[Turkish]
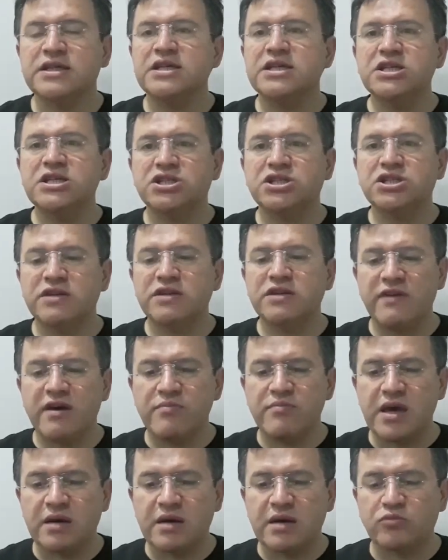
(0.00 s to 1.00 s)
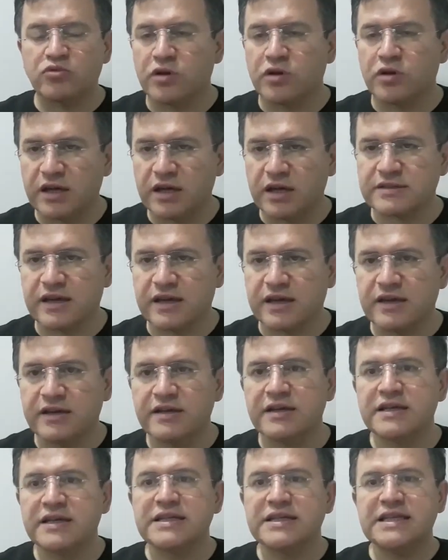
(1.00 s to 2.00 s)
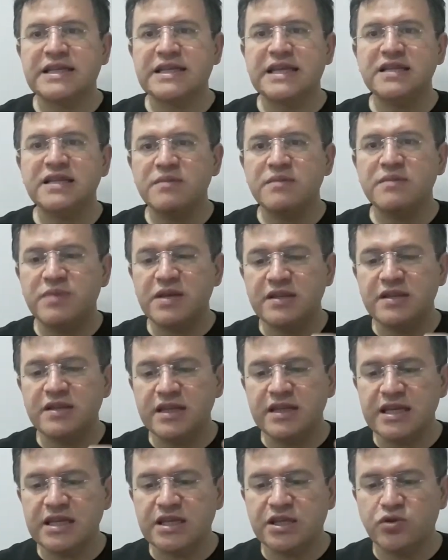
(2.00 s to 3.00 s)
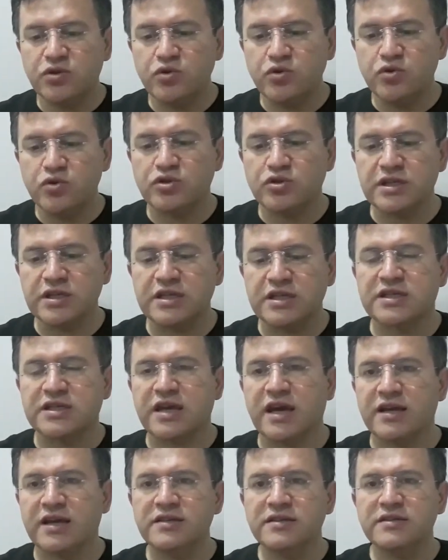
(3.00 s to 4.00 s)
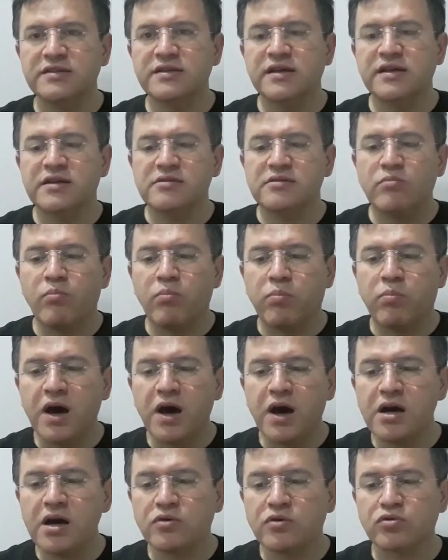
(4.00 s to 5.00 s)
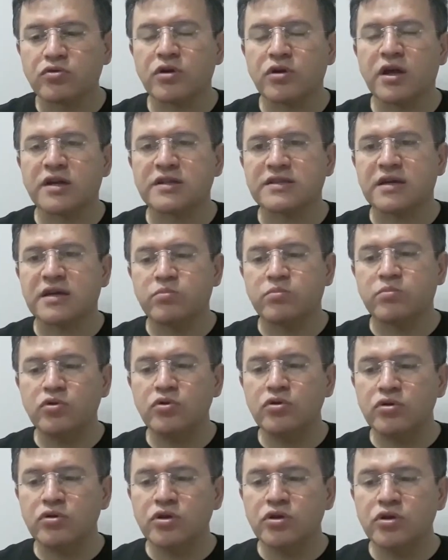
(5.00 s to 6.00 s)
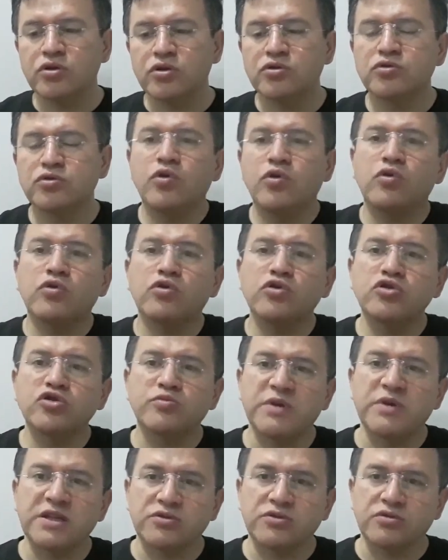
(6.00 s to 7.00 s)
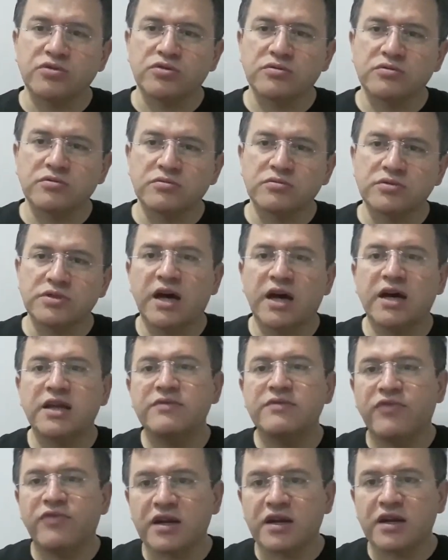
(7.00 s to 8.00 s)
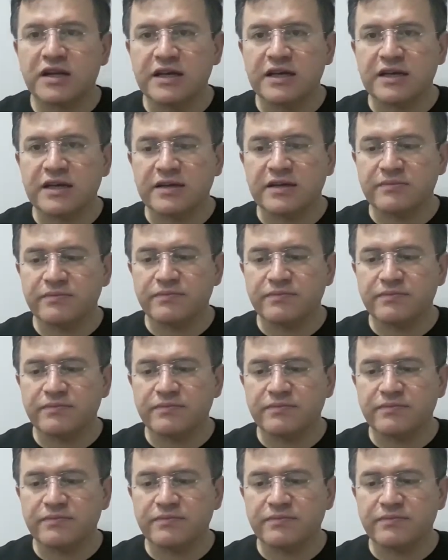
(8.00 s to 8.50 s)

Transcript: işçi ve memurlarda 7200 iken Bağkurlarda bu 9000 gün. Yani farklı.